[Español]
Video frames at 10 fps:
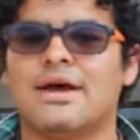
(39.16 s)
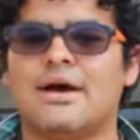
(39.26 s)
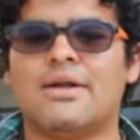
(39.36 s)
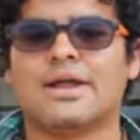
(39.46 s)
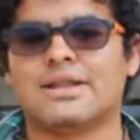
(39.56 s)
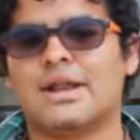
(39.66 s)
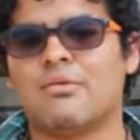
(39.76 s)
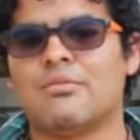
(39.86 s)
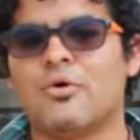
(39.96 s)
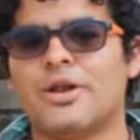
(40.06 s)
Hablar de la
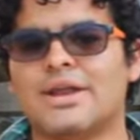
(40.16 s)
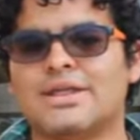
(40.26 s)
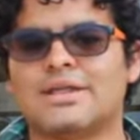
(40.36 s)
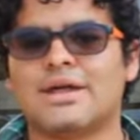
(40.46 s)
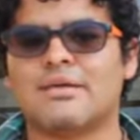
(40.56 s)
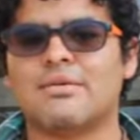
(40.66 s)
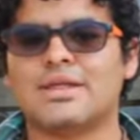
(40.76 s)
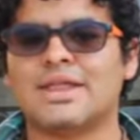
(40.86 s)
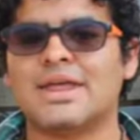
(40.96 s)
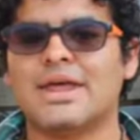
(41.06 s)
memoria
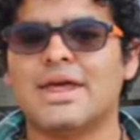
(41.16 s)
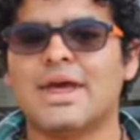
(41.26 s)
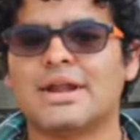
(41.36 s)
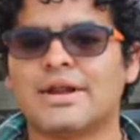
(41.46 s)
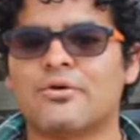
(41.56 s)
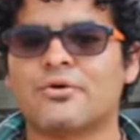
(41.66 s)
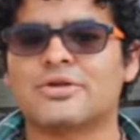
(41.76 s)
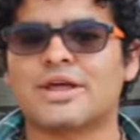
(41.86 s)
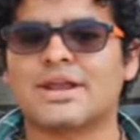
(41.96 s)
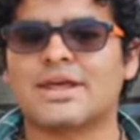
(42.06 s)
necesariamente es
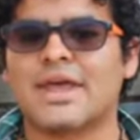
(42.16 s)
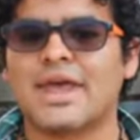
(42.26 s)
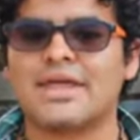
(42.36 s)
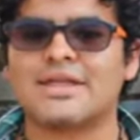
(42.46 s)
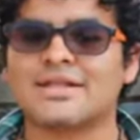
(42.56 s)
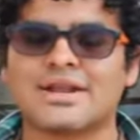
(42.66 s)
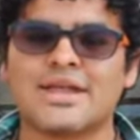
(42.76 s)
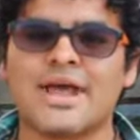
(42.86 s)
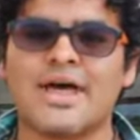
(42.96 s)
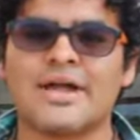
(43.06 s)
reconocer que detrás
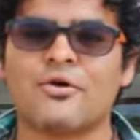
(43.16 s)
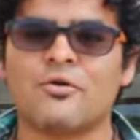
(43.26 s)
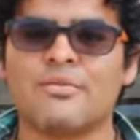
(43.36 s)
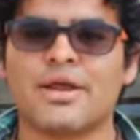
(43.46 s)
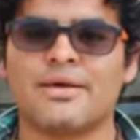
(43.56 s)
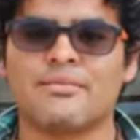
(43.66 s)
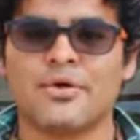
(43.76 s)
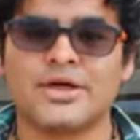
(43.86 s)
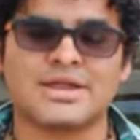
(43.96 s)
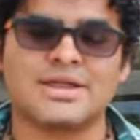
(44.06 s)
de cada nombre
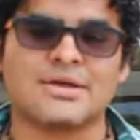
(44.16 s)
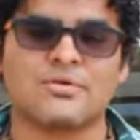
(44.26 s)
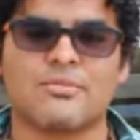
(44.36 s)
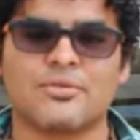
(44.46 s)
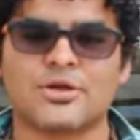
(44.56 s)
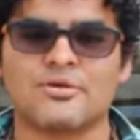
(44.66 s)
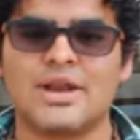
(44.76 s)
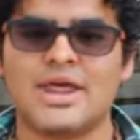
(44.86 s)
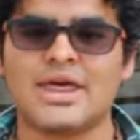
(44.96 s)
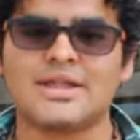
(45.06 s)
puede existir una
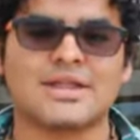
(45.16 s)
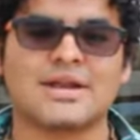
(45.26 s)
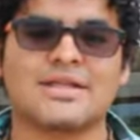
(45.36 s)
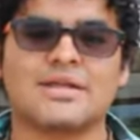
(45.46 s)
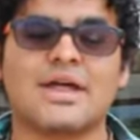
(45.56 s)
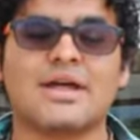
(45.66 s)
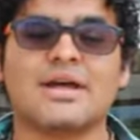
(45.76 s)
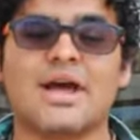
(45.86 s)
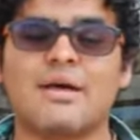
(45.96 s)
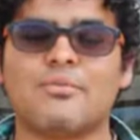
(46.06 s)
posibilidad y detrás de
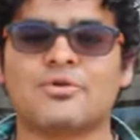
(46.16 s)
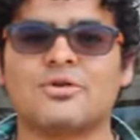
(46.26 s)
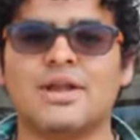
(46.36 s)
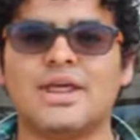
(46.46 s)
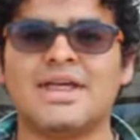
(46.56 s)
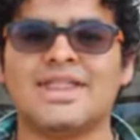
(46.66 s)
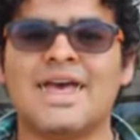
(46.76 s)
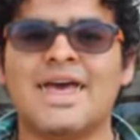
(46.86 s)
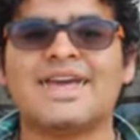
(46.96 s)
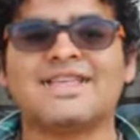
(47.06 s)
cada posibilidad
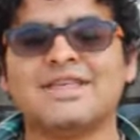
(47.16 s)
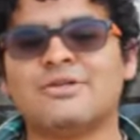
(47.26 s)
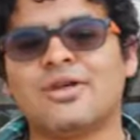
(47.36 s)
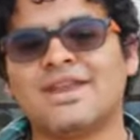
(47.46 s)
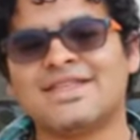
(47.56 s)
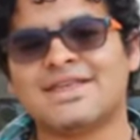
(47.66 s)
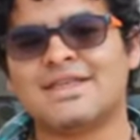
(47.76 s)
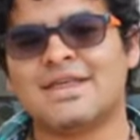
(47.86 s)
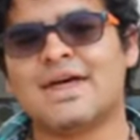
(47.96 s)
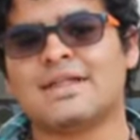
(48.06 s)
existe una
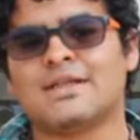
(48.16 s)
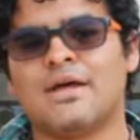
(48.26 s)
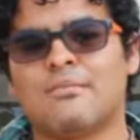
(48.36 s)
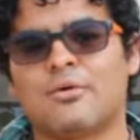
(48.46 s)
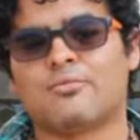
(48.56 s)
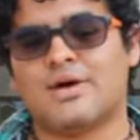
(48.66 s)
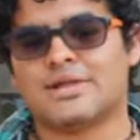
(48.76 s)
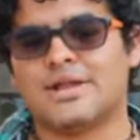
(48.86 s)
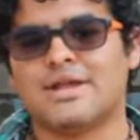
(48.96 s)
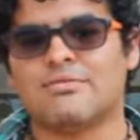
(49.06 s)
necesidad por
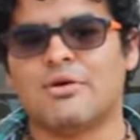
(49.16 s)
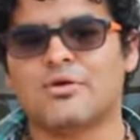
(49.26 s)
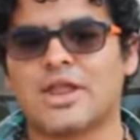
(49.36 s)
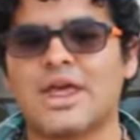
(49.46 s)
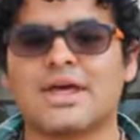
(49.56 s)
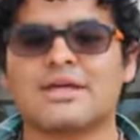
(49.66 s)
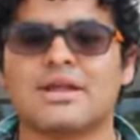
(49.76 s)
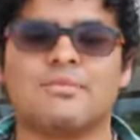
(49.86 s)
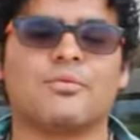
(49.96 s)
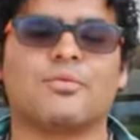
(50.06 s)
parte de las bibliotecas,
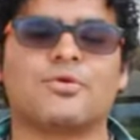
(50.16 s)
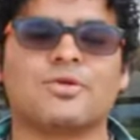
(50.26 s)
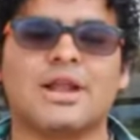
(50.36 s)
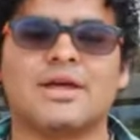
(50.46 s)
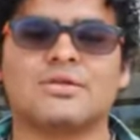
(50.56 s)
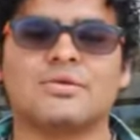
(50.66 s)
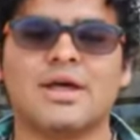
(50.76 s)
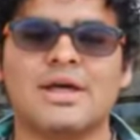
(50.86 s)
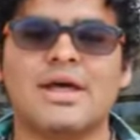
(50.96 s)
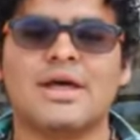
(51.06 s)
de la promoción de
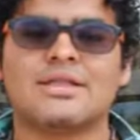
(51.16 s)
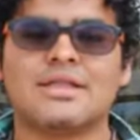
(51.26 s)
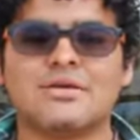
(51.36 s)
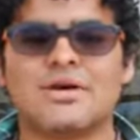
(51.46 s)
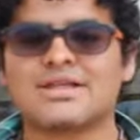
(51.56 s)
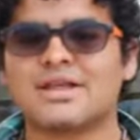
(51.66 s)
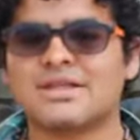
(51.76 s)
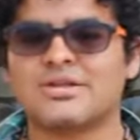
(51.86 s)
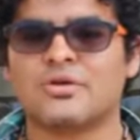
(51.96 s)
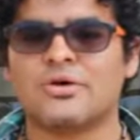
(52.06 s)
lectura, de llevar
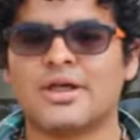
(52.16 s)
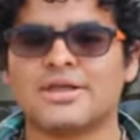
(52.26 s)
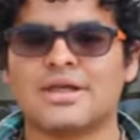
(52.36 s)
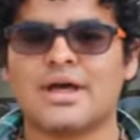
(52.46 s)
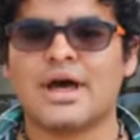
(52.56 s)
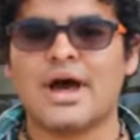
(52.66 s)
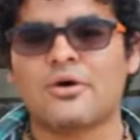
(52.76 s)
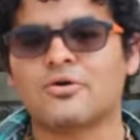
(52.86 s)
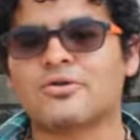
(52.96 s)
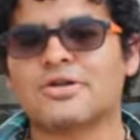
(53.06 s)
estas historias
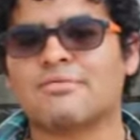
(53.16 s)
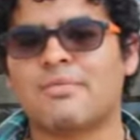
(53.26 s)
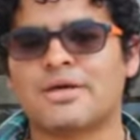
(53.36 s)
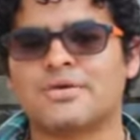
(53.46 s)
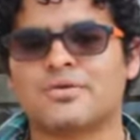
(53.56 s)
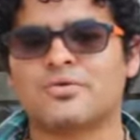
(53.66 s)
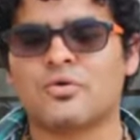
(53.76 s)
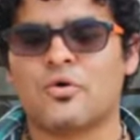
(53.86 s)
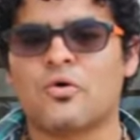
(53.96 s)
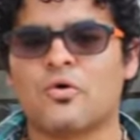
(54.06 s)
a otros espacios,
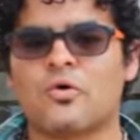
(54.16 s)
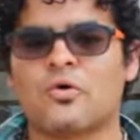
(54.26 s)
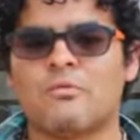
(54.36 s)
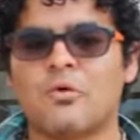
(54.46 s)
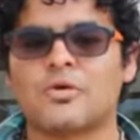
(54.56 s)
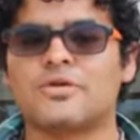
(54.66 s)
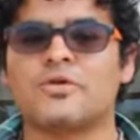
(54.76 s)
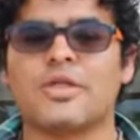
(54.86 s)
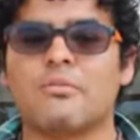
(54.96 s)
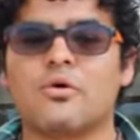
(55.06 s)
no como
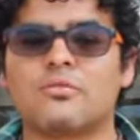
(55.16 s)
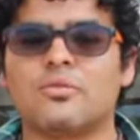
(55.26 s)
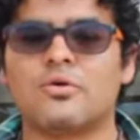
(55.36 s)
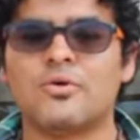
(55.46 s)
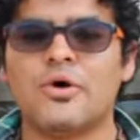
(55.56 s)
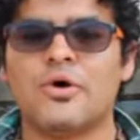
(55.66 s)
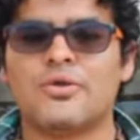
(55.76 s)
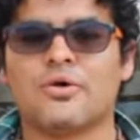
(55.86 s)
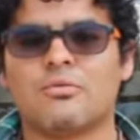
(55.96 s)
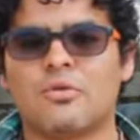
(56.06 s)
cuestión de morbo,
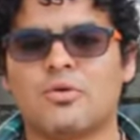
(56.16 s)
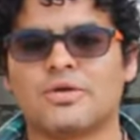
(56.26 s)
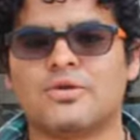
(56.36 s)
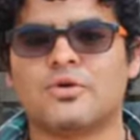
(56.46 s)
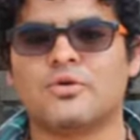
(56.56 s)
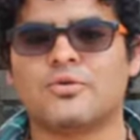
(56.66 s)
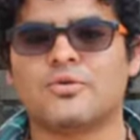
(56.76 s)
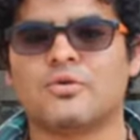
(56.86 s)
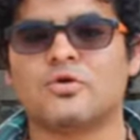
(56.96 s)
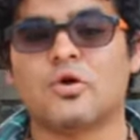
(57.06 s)
no como
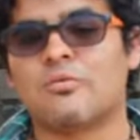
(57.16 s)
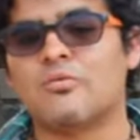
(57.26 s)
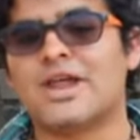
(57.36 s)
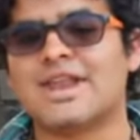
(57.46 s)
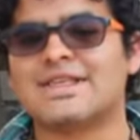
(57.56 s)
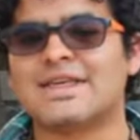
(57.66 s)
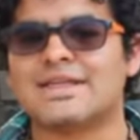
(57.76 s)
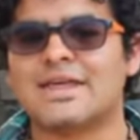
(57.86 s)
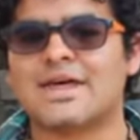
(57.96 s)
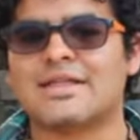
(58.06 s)
cuestión, no como una
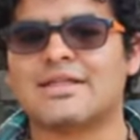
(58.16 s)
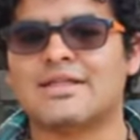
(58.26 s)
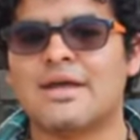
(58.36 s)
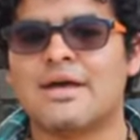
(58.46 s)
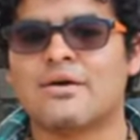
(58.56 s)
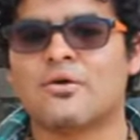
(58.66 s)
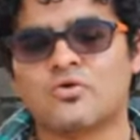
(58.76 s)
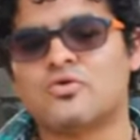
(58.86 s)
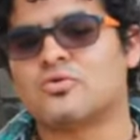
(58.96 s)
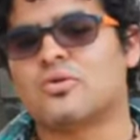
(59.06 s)
necesidad
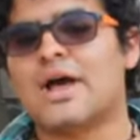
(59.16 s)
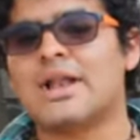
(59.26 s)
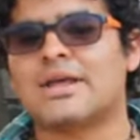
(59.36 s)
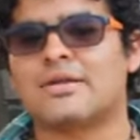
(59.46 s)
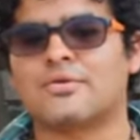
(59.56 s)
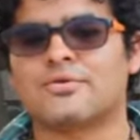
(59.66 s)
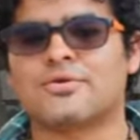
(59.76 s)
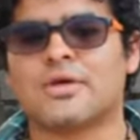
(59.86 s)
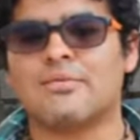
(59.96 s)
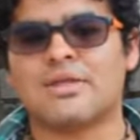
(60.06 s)
coyuntural que
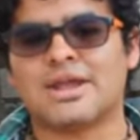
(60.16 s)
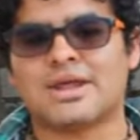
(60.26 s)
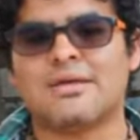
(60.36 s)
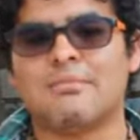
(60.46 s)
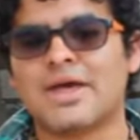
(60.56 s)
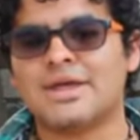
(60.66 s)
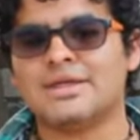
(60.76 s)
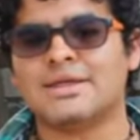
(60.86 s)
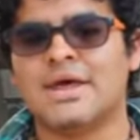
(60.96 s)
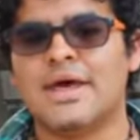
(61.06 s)
nos emerge el país,